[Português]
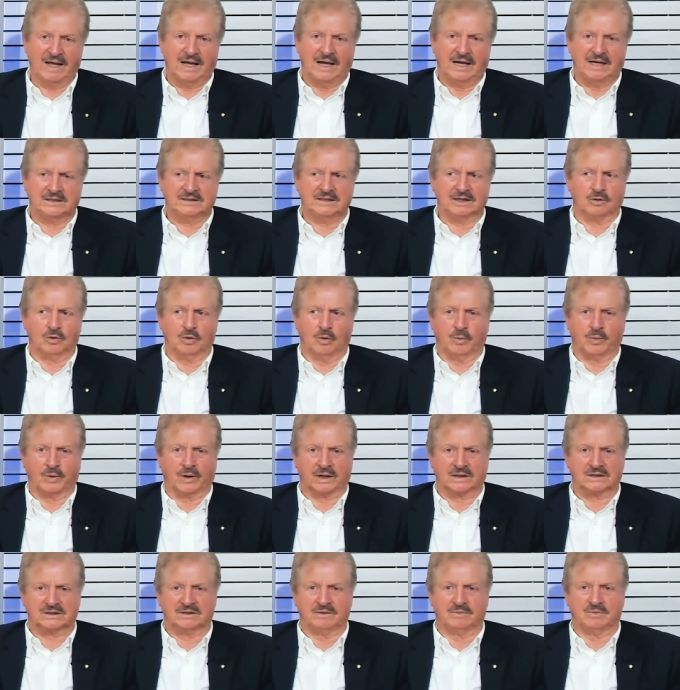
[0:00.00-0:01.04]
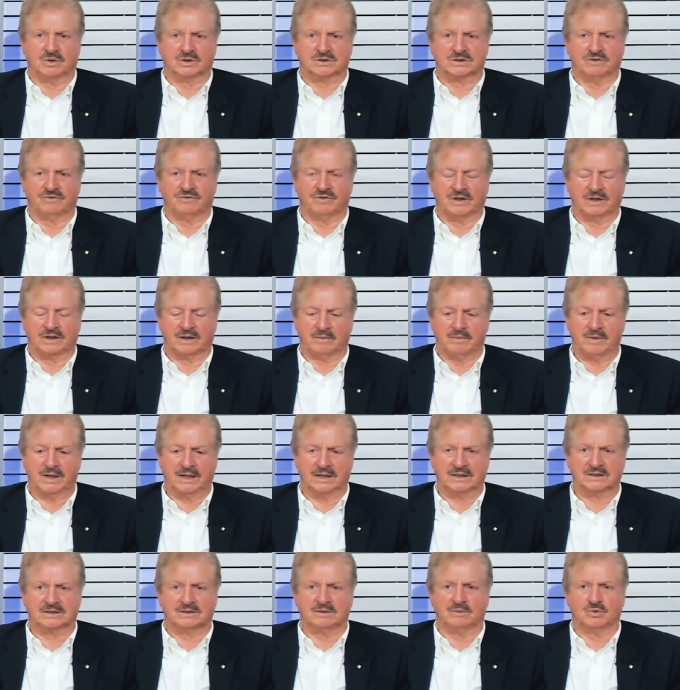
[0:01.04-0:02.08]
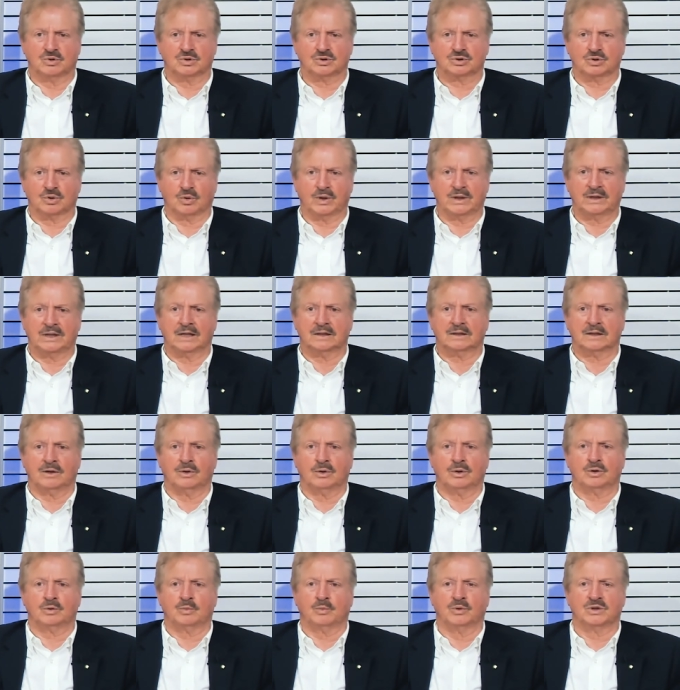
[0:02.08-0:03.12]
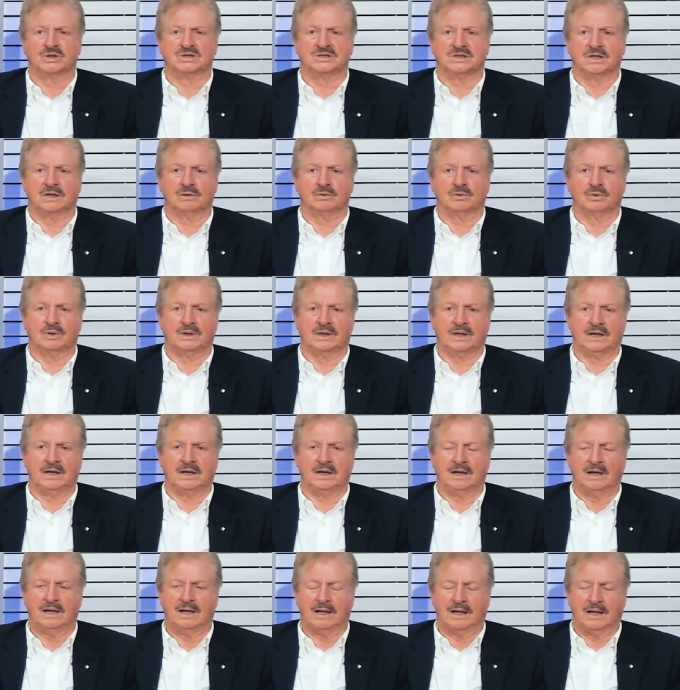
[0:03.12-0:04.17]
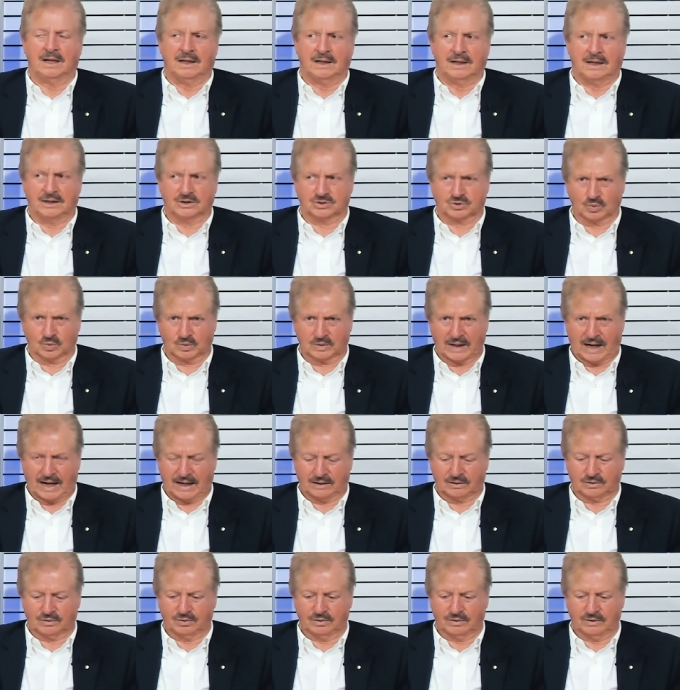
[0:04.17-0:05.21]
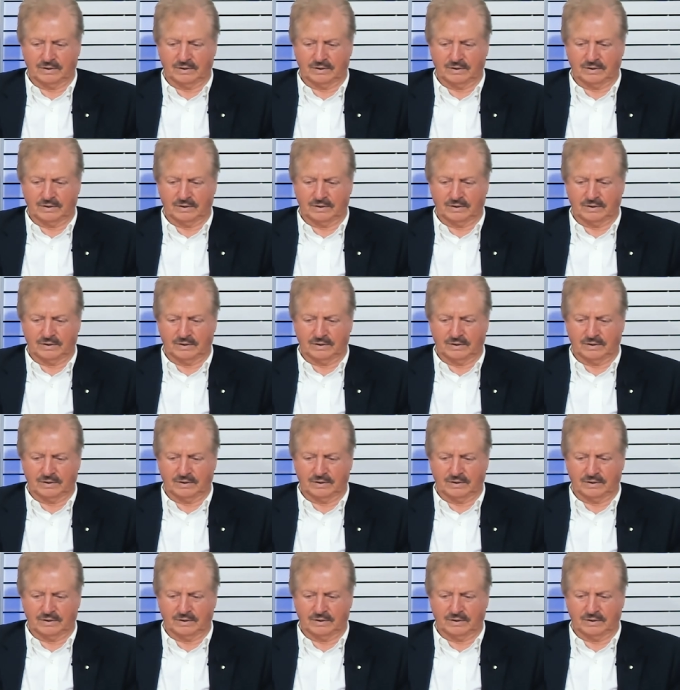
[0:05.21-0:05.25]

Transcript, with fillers: Esse grupo que recebeu as anfetaminas demonstrou 88% de resultado.